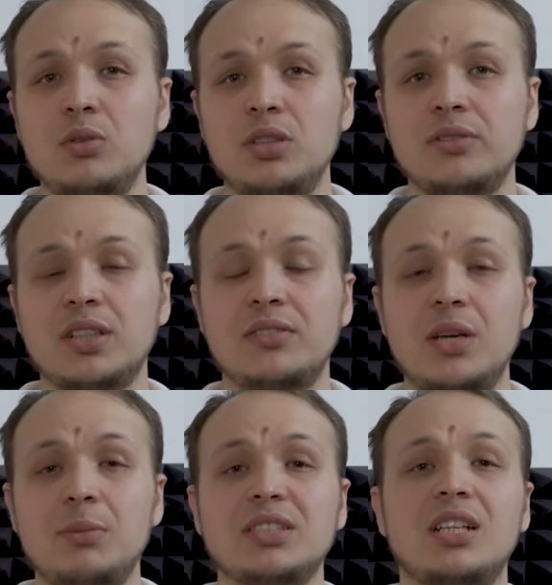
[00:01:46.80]
люди, в это
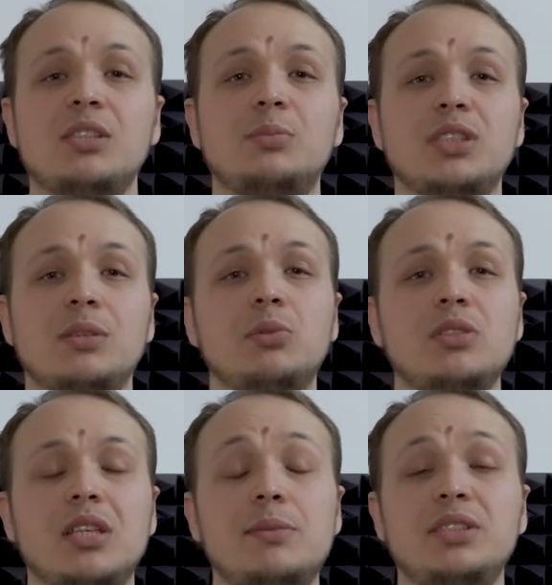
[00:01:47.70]
время остались без
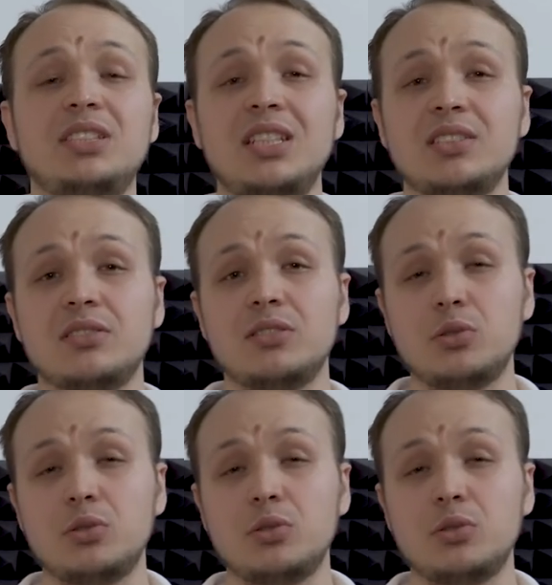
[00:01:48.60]
работы и без средств к